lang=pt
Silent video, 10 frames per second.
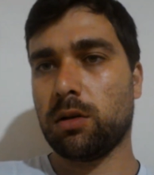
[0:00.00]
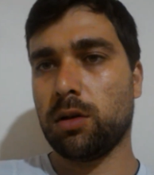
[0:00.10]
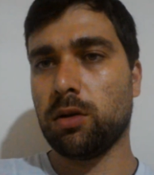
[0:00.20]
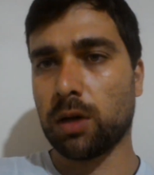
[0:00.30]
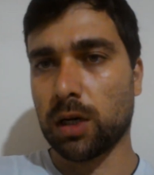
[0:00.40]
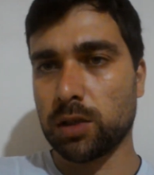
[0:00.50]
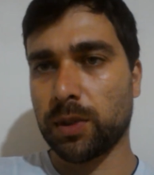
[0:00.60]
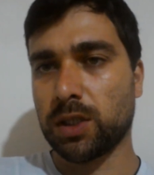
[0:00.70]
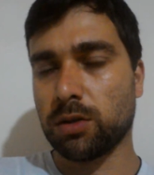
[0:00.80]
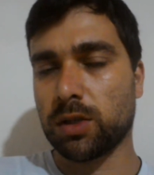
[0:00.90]
e no caso, do
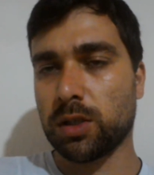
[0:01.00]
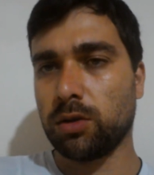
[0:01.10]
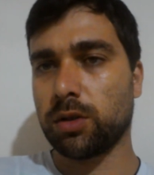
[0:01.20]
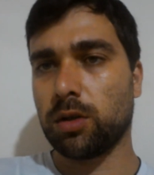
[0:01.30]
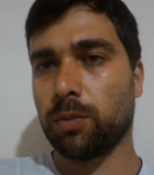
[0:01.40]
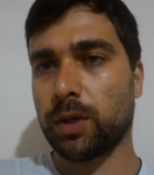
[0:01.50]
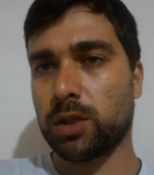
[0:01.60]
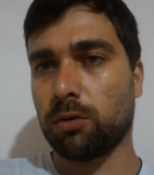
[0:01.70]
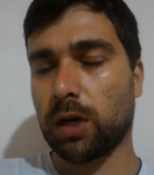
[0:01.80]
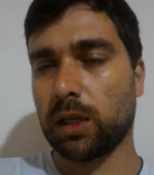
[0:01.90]
PlayStation 5 jogando no
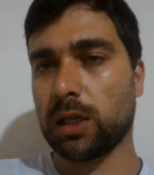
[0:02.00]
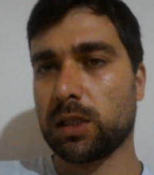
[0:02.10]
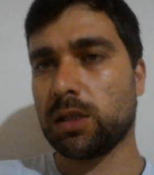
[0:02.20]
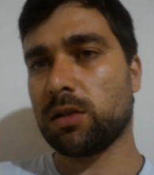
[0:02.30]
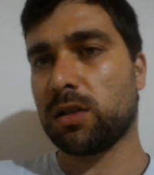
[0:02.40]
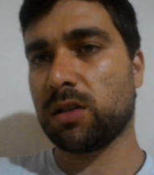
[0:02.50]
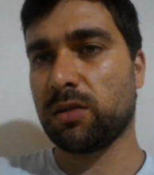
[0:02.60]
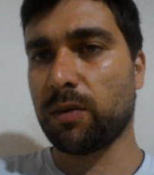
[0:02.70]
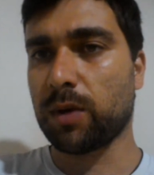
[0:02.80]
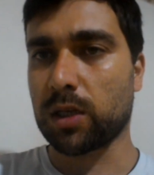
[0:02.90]
PlayStation 4 e assim
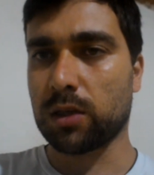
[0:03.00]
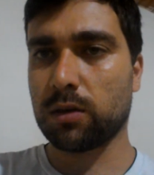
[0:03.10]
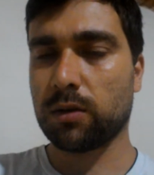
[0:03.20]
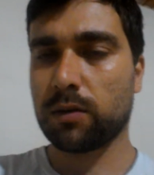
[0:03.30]
sucessivamente.